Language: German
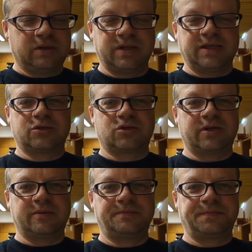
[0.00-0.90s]

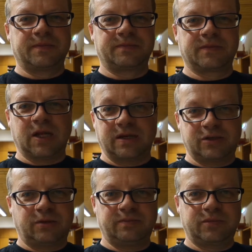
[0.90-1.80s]
herzustellen.
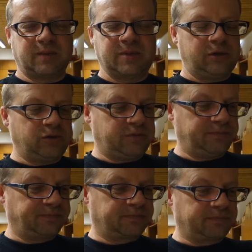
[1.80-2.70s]
Also, gehen wir's los.
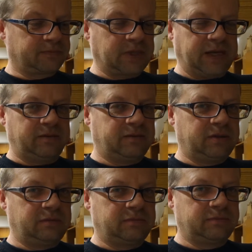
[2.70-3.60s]
Nein,
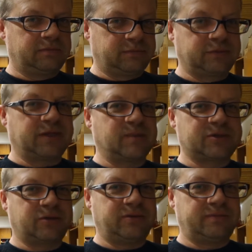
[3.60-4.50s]
gehen wir's
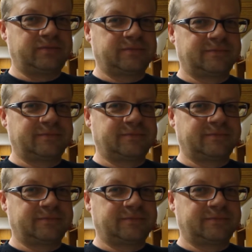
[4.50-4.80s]
an.